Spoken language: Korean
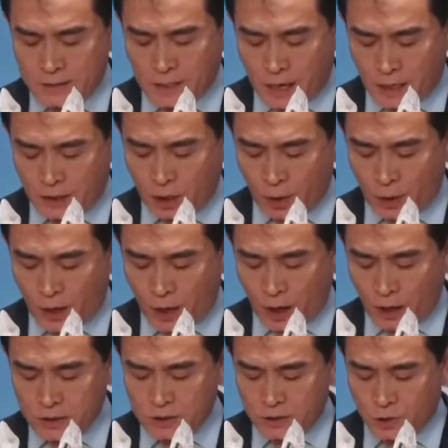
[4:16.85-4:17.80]

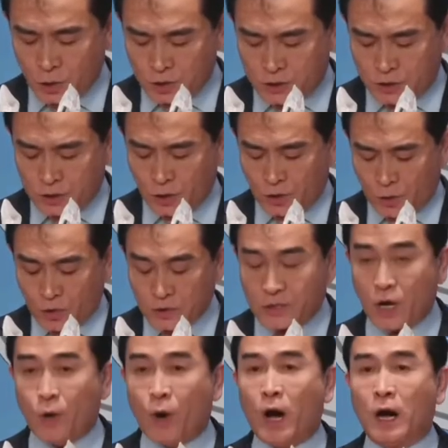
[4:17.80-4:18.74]
사퇴하라는 정치적
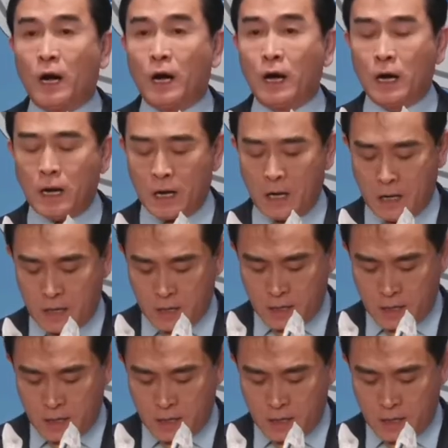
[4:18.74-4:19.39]
공세와